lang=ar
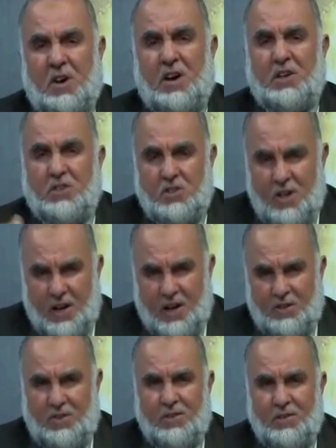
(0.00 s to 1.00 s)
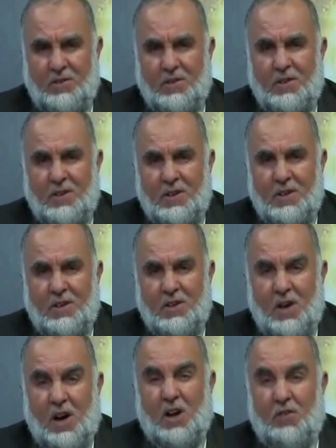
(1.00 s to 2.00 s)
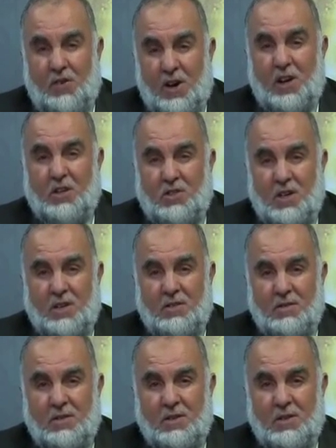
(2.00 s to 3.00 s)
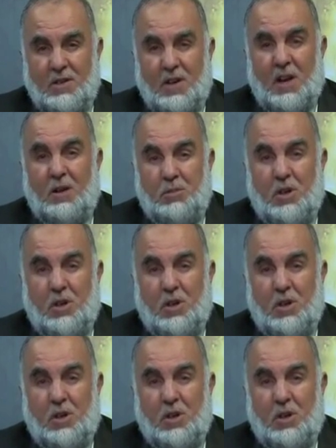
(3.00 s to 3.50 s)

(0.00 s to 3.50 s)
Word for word: فارسات الفارشة اللي